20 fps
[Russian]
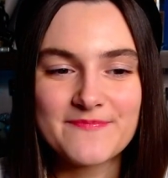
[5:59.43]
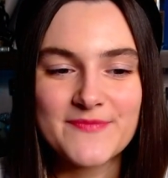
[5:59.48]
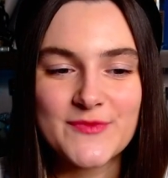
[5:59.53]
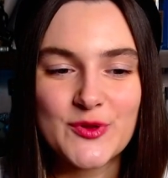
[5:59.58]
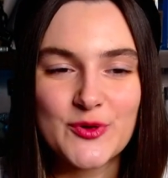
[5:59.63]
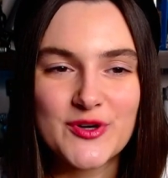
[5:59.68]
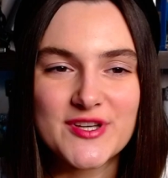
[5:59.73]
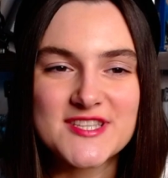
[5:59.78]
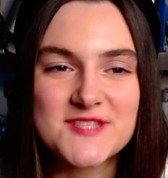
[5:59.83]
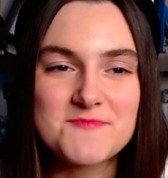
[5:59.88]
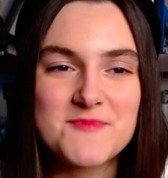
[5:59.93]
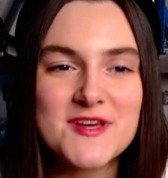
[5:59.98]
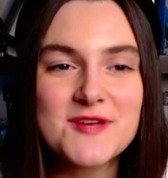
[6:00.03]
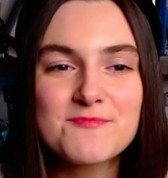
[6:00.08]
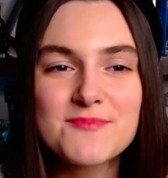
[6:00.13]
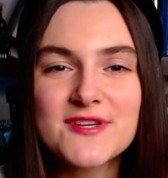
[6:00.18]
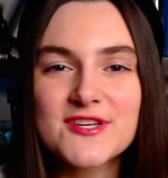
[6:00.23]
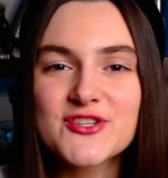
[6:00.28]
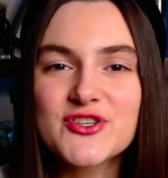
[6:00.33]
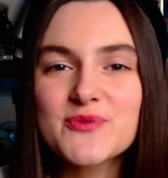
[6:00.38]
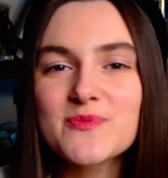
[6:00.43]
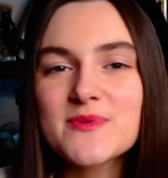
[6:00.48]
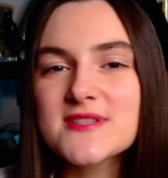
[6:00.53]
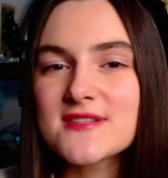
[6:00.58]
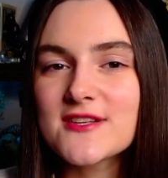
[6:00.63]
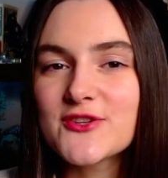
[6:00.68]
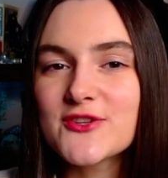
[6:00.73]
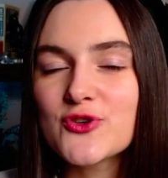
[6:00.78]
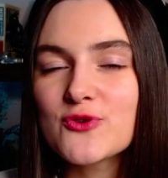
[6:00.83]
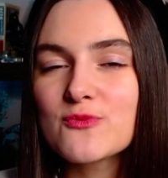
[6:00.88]
Ну а теперь перейдем к
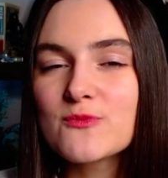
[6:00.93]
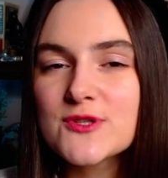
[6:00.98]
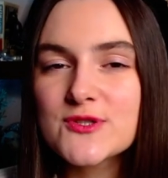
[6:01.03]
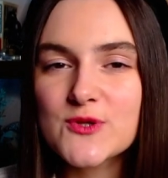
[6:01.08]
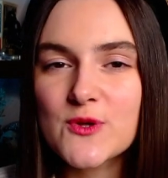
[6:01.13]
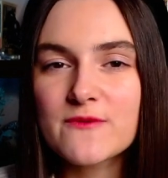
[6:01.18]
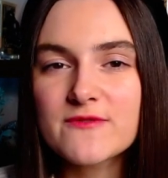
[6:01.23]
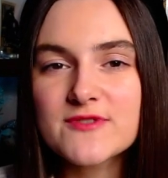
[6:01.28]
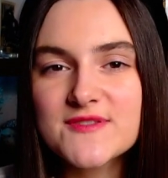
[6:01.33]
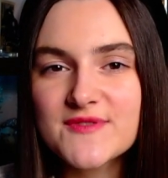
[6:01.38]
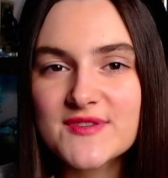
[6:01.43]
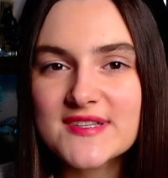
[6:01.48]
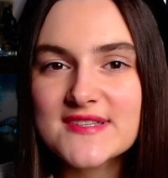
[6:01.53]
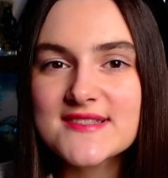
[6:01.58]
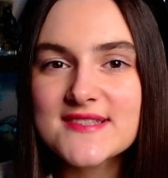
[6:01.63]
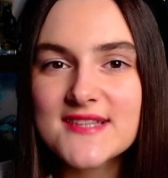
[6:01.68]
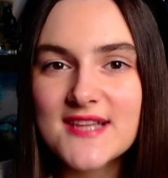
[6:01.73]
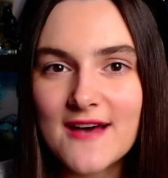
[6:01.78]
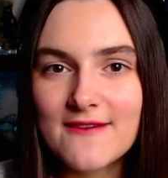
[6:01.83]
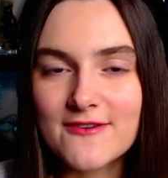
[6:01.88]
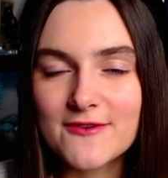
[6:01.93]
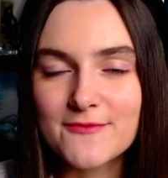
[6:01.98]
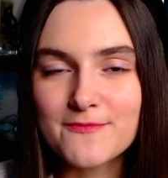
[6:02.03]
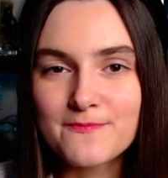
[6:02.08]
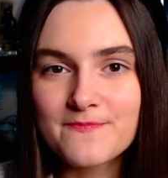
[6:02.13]
золотому слову Святослава,